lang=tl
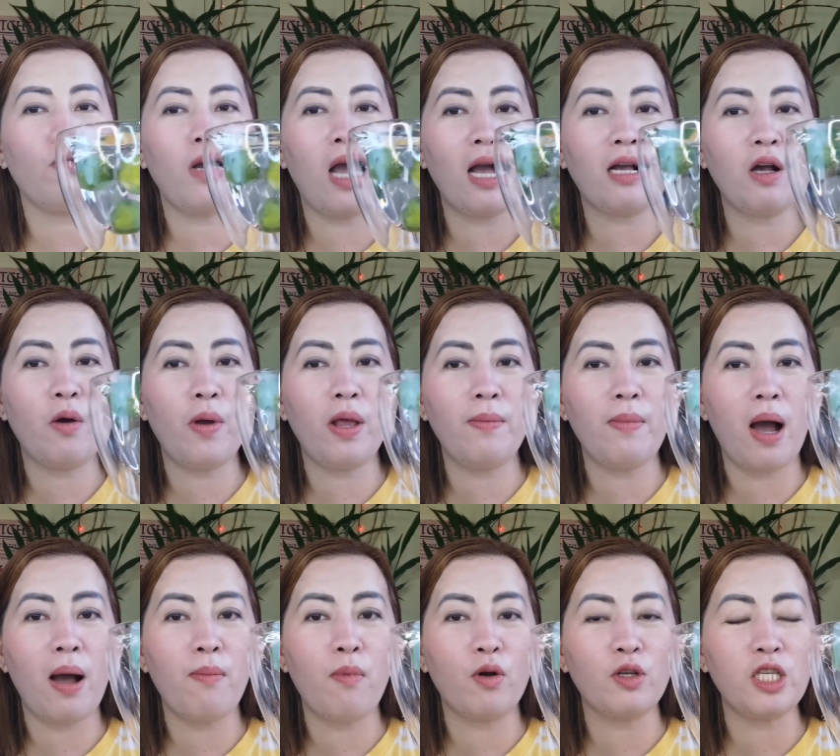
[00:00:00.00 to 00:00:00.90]
pong gagawin
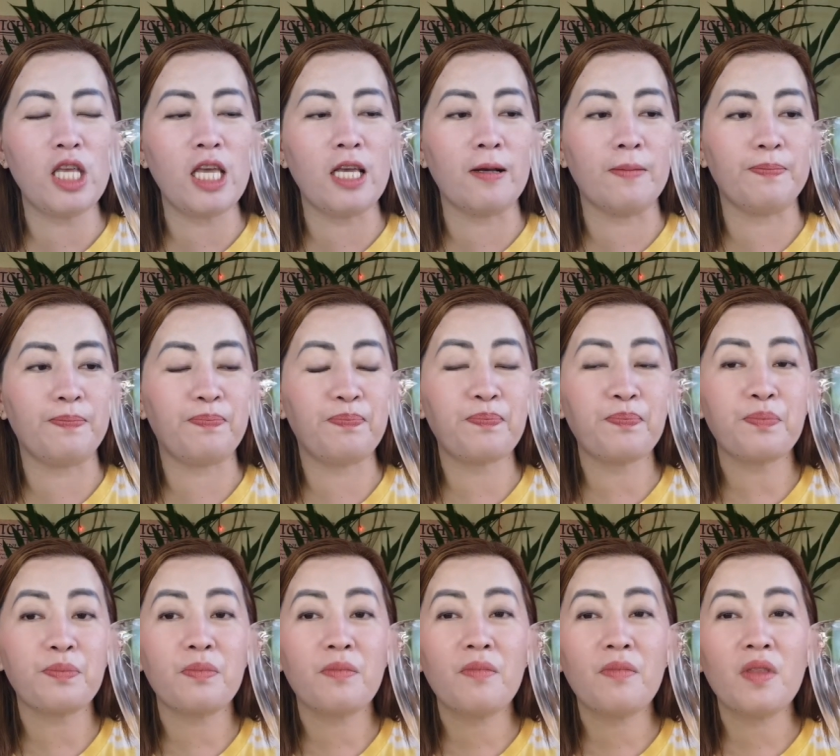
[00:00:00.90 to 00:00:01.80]
mga bossing.
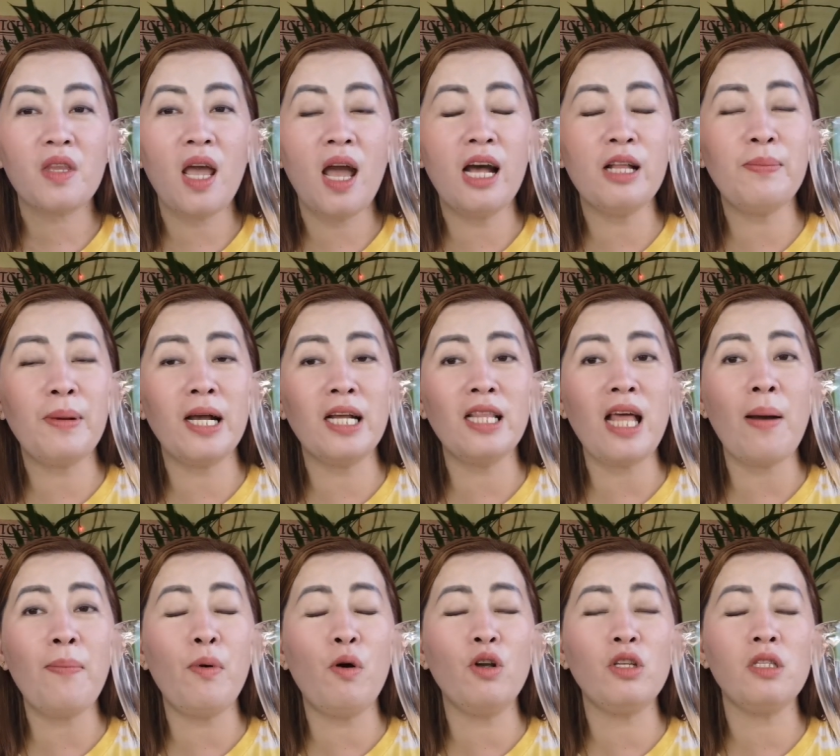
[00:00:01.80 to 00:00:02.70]
At
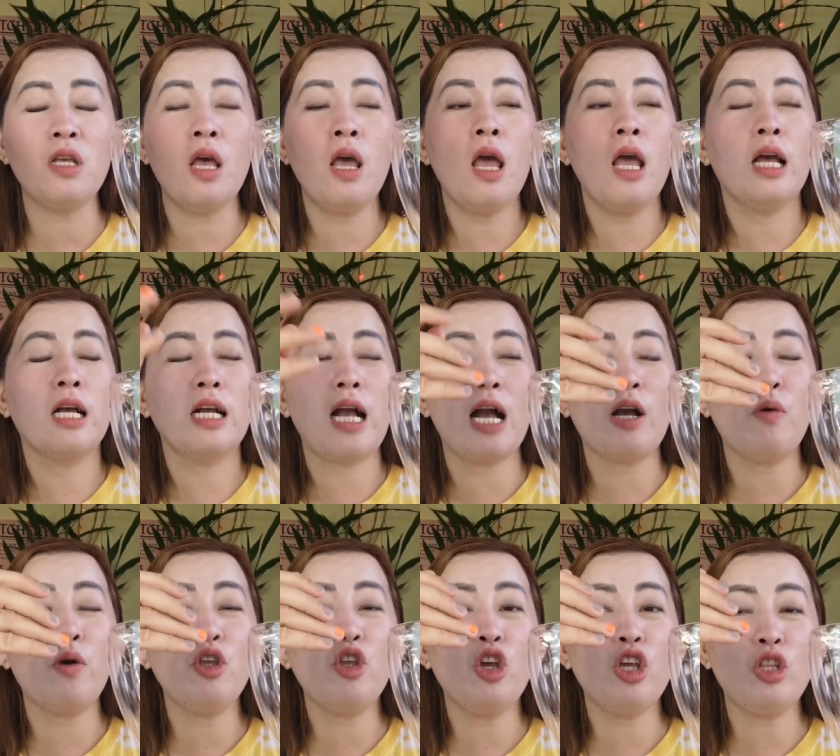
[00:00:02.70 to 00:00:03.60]
pagkatapos,
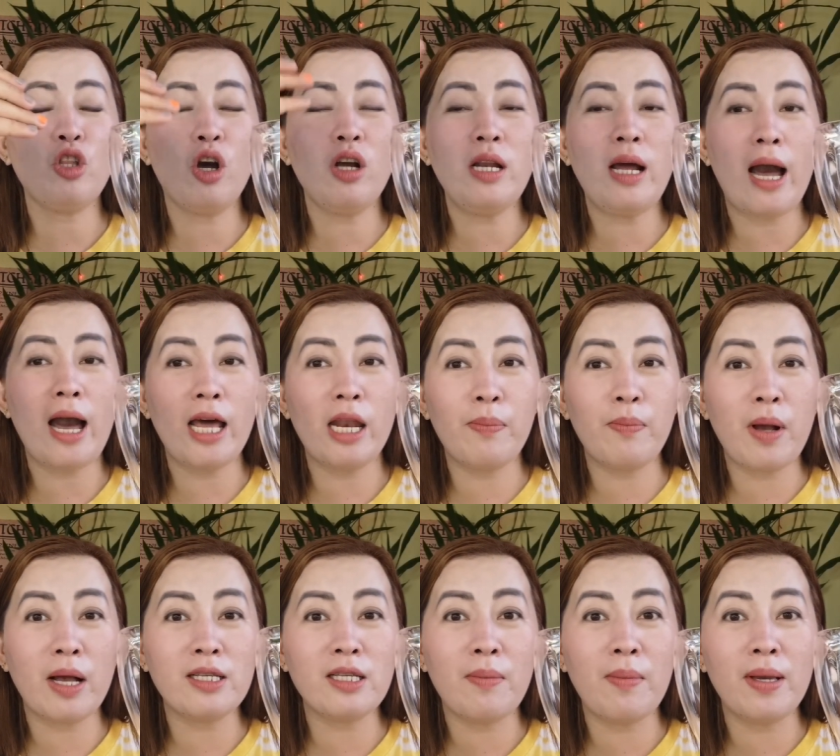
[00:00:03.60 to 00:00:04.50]
gagawin nyo ito,
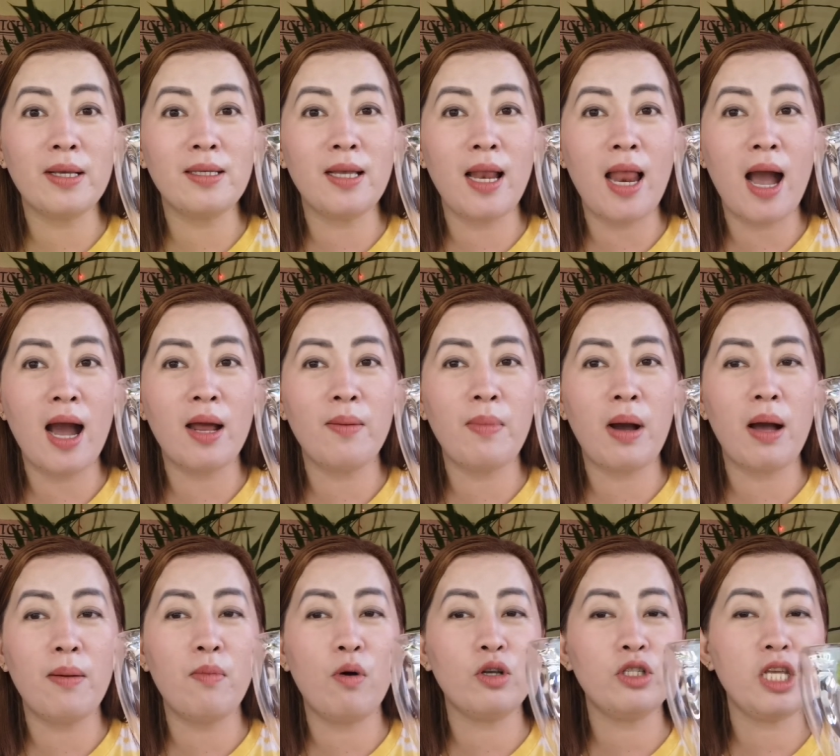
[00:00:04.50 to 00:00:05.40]
nakaharap ka sa may silangan
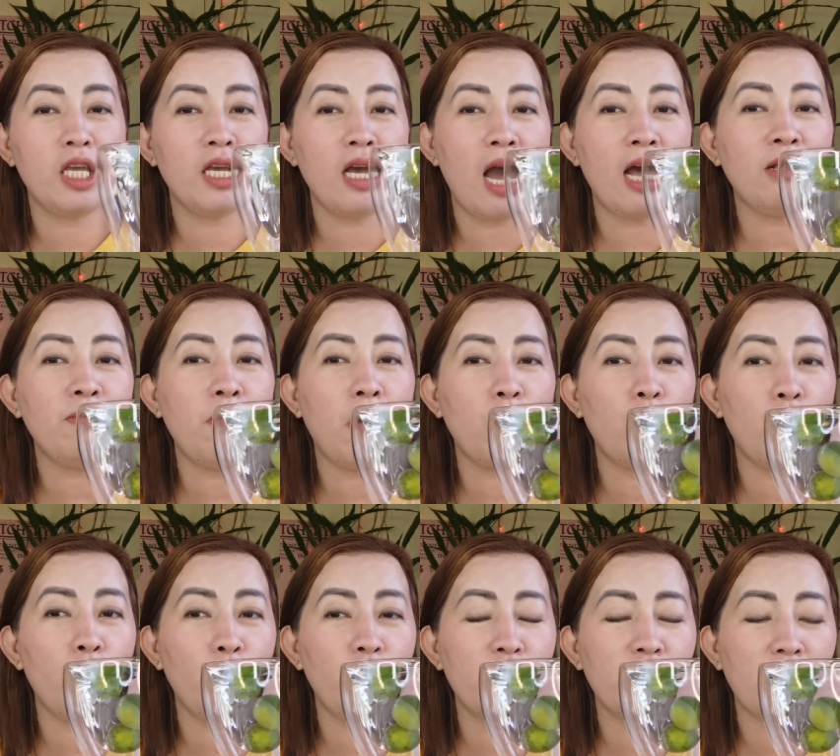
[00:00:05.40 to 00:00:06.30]
mga bossing at
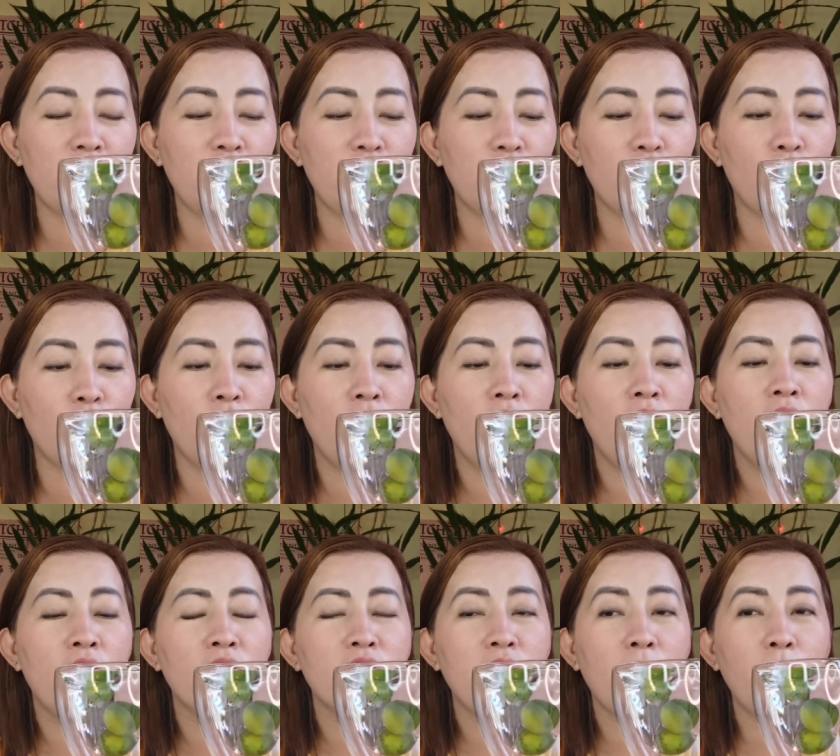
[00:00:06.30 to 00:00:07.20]
mag-wish ka dito.
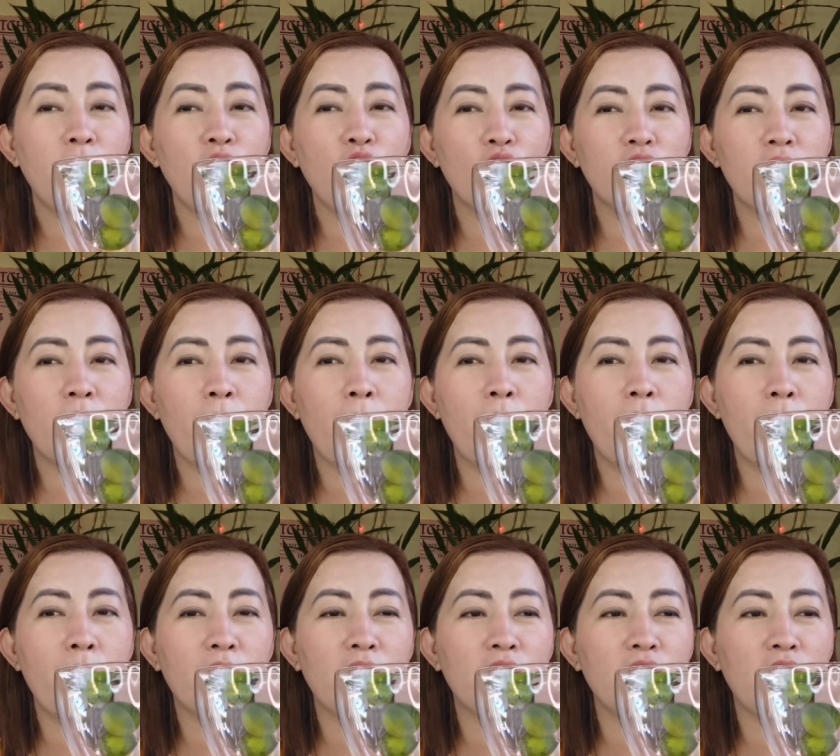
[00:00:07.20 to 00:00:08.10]
Sabi niyo, sa
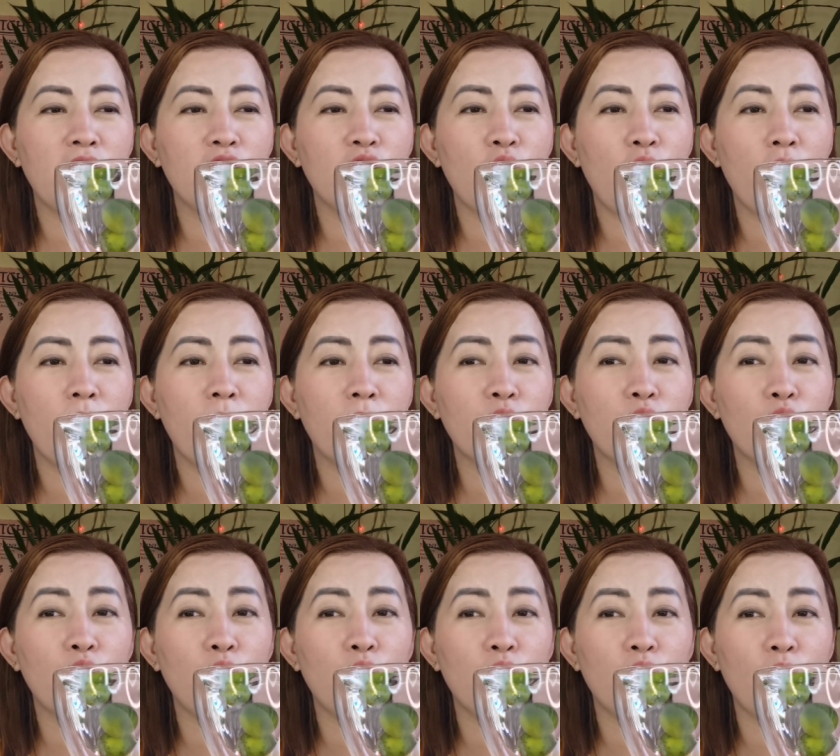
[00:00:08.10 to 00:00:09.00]
pamamagitan nito ay
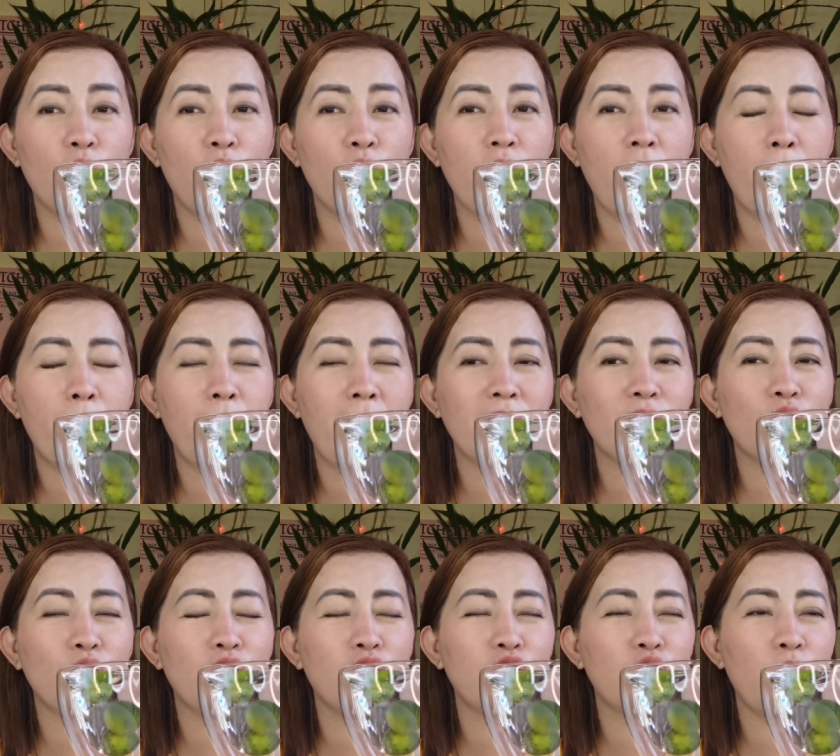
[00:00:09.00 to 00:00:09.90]
magtutuloy-tuloy ang
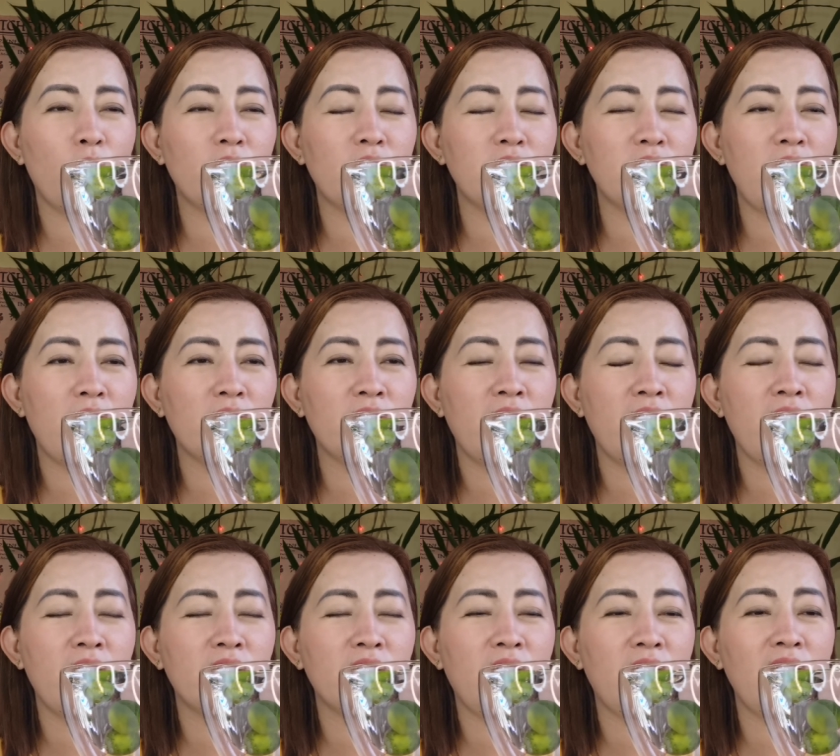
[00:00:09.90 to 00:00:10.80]
pasok ng swerte sa
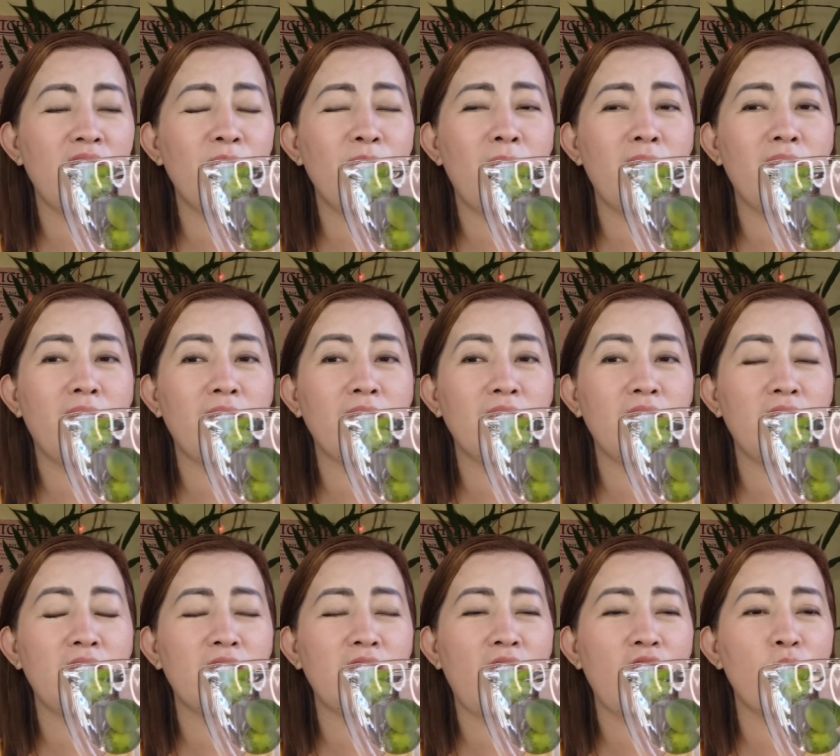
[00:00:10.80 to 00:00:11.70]
atin at kailanman na
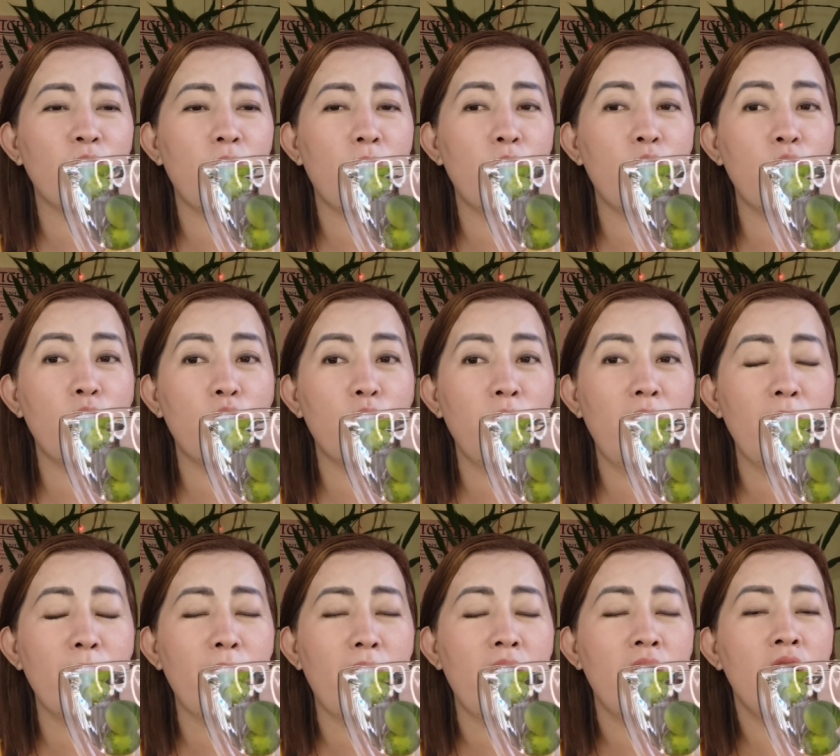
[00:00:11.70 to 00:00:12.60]
hindi na tayo
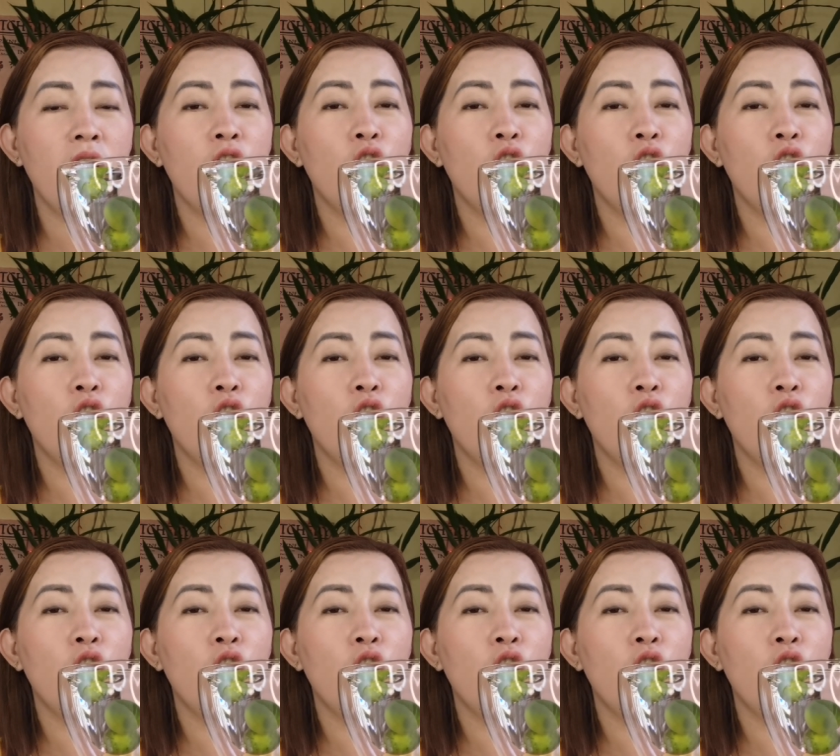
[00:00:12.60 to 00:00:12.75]
mamumblema